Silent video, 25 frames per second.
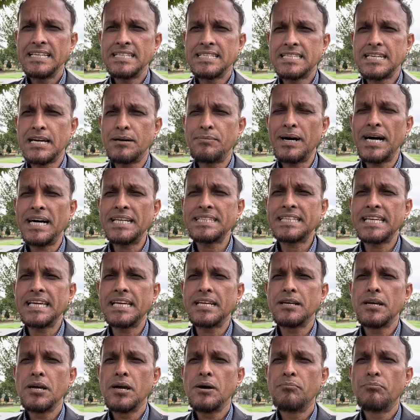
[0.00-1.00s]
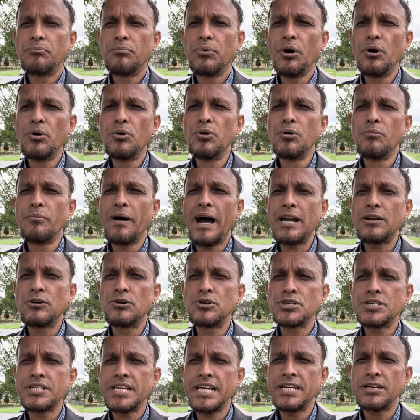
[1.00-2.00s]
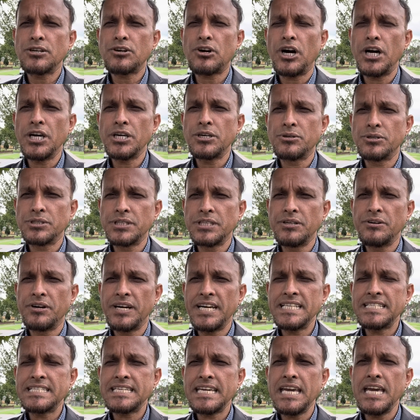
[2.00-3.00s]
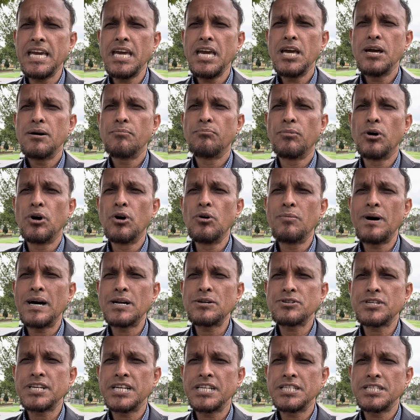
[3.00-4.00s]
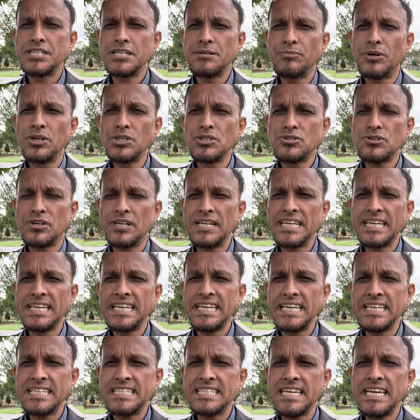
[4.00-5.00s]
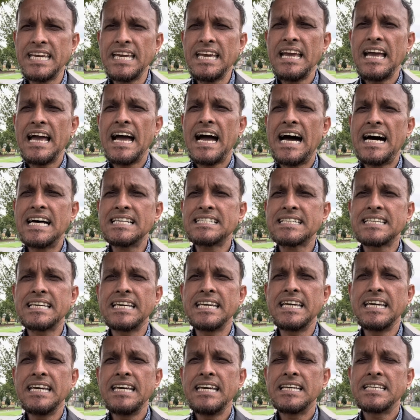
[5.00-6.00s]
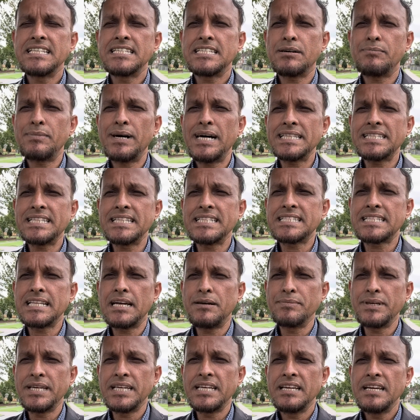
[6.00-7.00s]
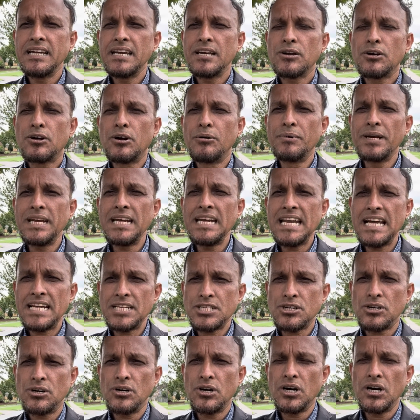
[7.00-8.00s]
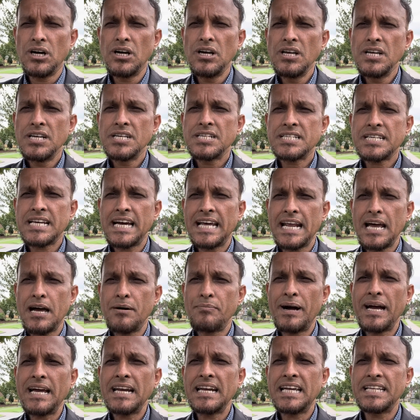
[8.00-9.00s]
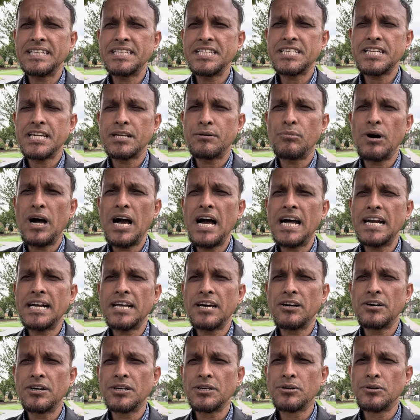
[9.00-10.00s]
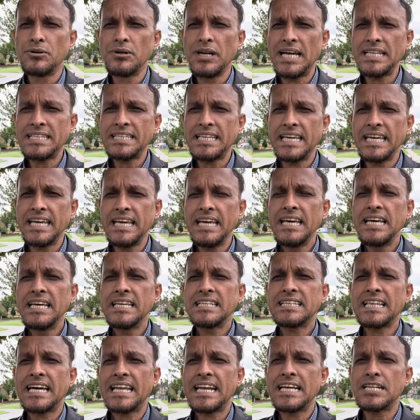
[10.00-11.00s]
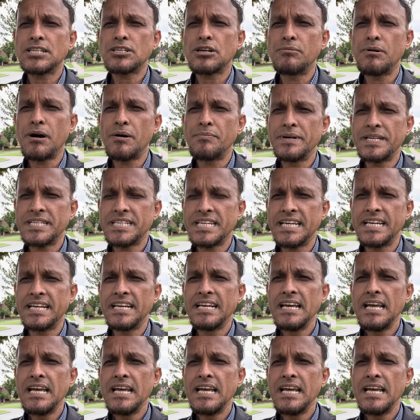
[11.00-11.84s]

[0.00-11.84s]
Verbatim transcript: জামাতের বহু মানুষের ক্ষয়ক্ষতি হয়েছে বহু মানুষের জীবন চলে গিয়েছে আজকে জামাত ইসলামী কুমিল্লা সহ সারা বাংলাদেশের মহানগরগুলাতে তারা সমাবেশের